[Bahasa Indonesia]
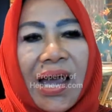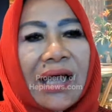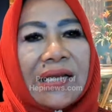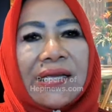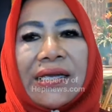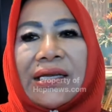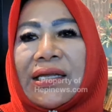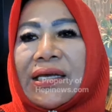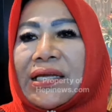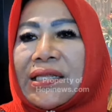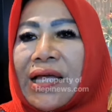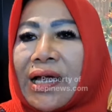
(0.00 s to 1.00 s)
Hari ini
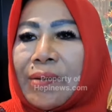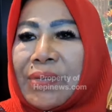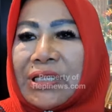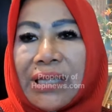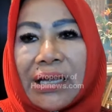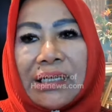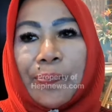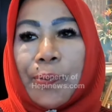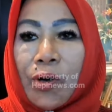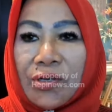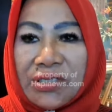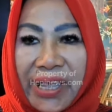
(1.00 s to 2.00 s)
kita kan minta
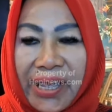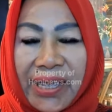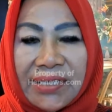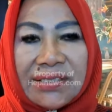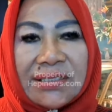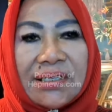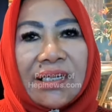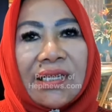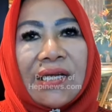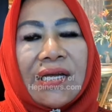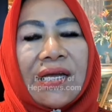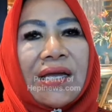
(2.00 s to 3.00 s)
diproses.
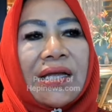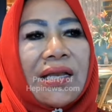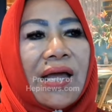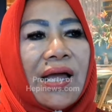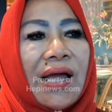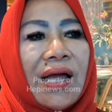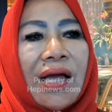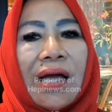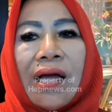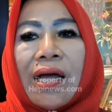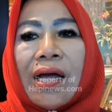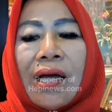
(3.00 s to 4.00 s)
Nah,
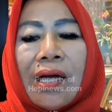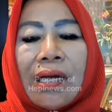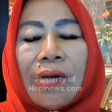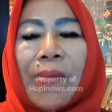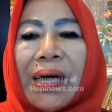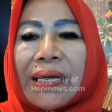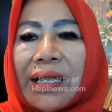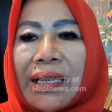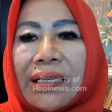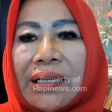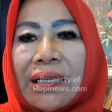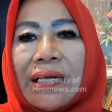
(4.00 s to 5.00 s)
Kemarin